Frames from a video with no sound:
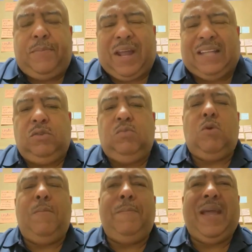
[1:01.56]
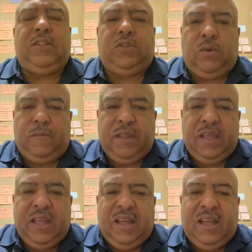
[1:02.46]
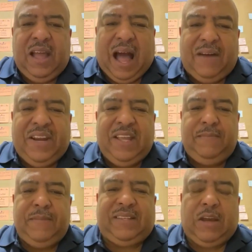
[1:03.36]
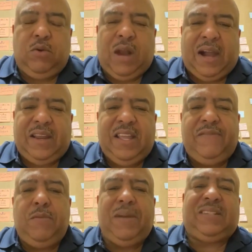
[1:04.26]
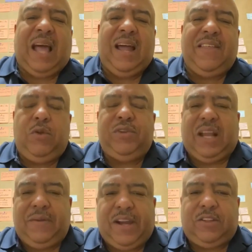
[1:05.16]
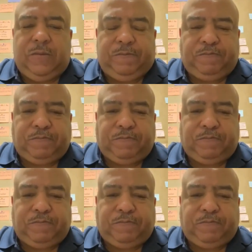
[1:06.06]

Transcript: porque hace un momento abrí mi celular y vi un mensaje de Luis Alberto,